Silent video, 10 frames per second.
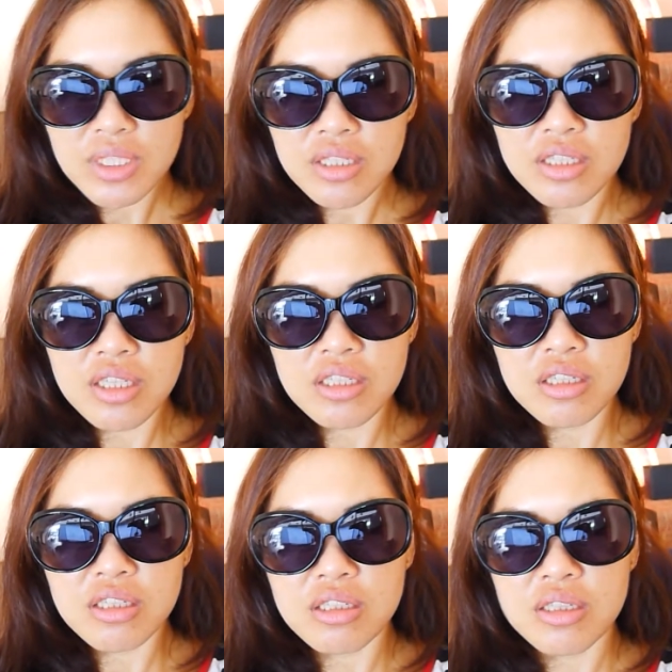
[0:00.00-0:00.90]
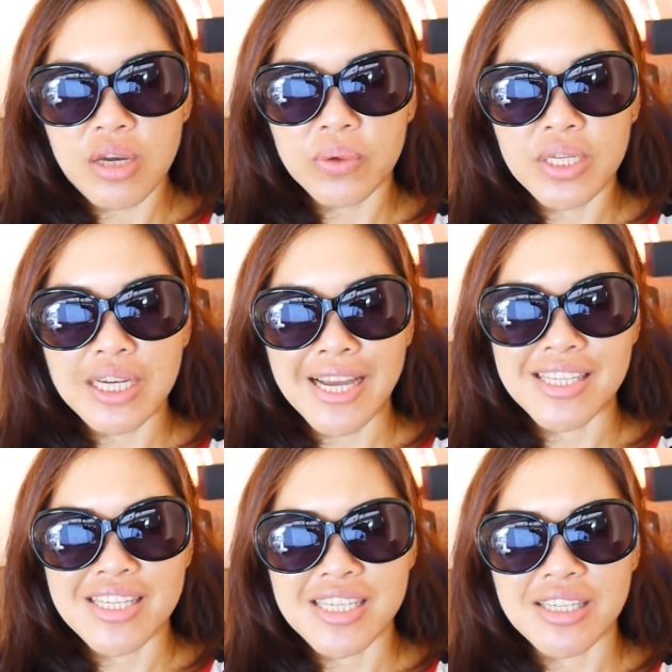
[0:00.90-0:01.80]
这样身体才会
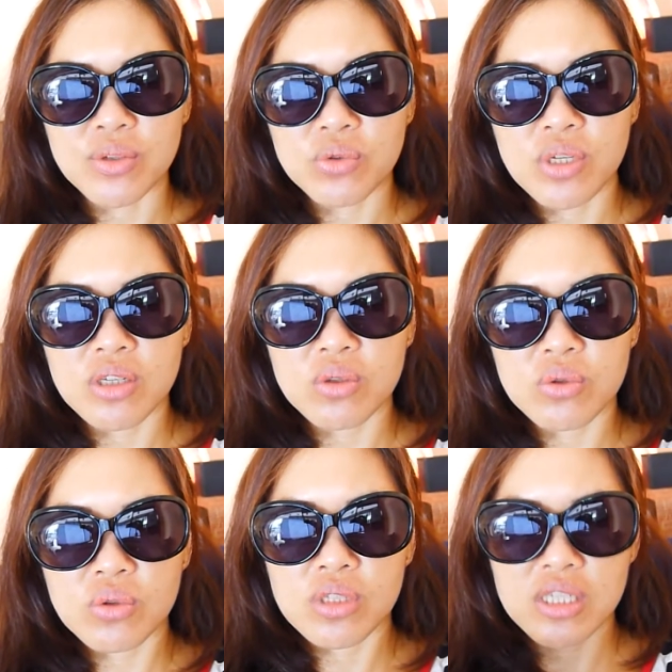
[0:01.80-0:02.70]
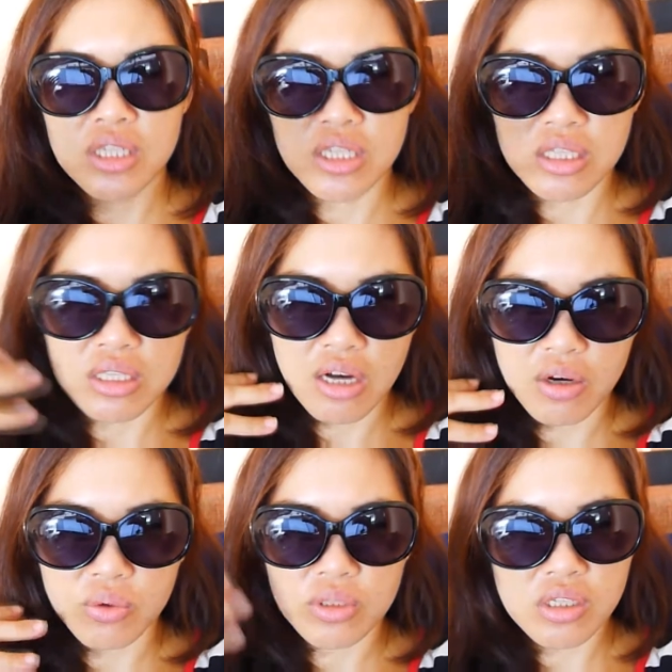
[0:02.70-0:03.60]
干净。所以，如果你洗
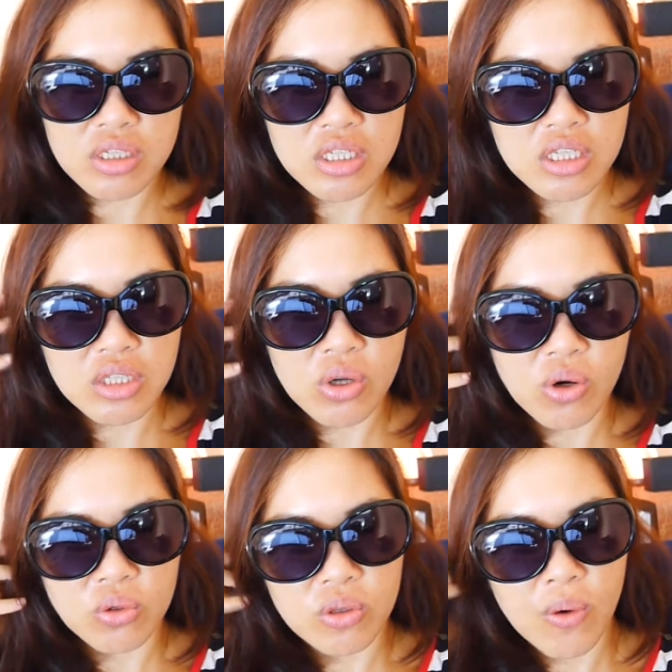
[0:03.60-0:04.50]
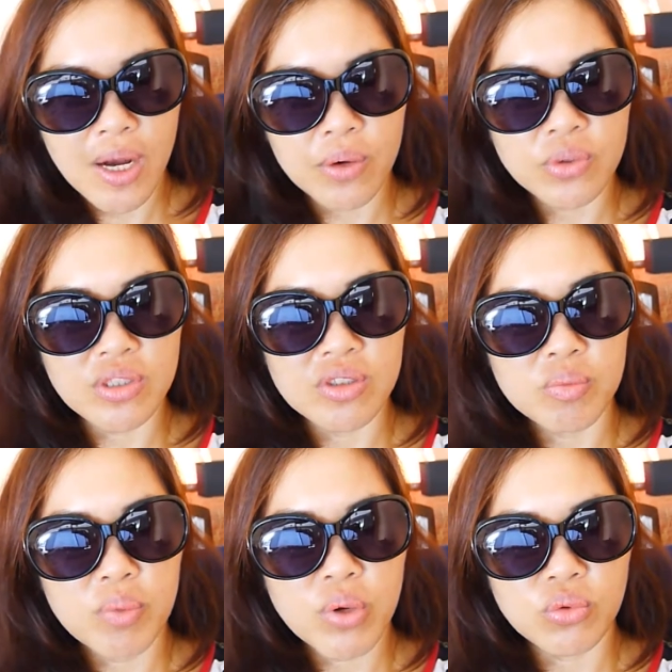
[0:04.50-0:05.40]
澡或者是洗头的话，或者是
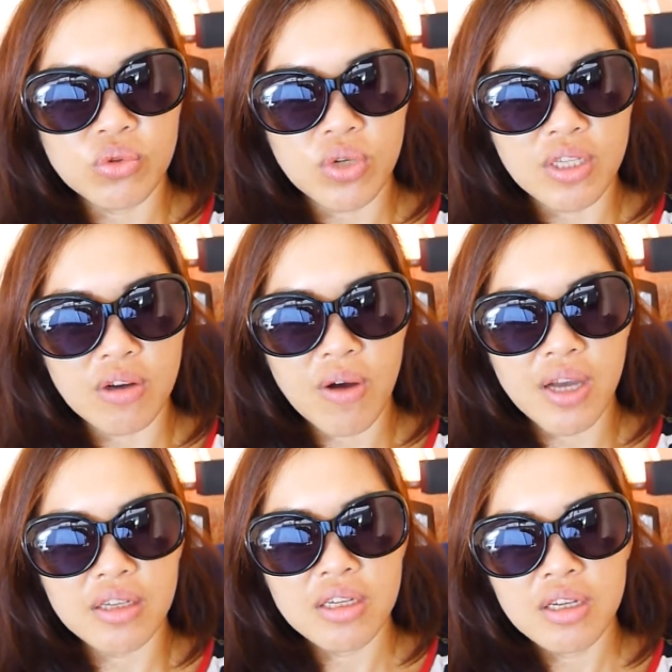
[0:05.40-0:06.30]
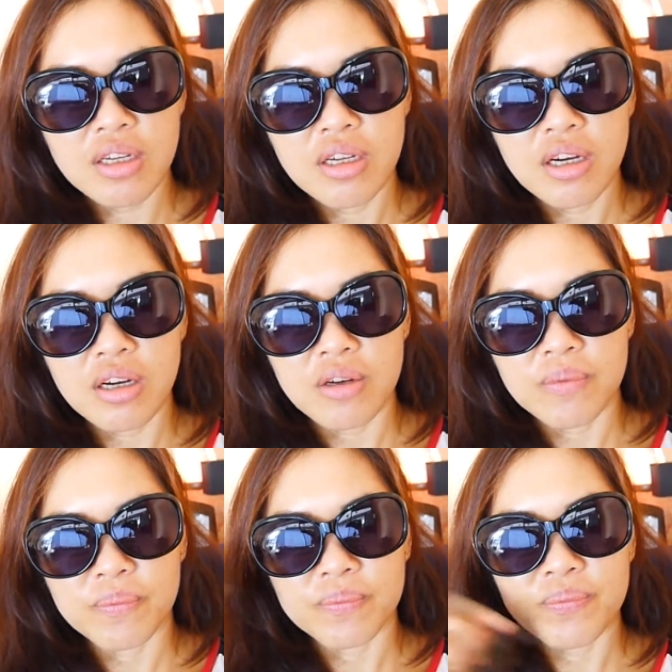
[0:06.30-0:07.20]
碰水的话，嗯，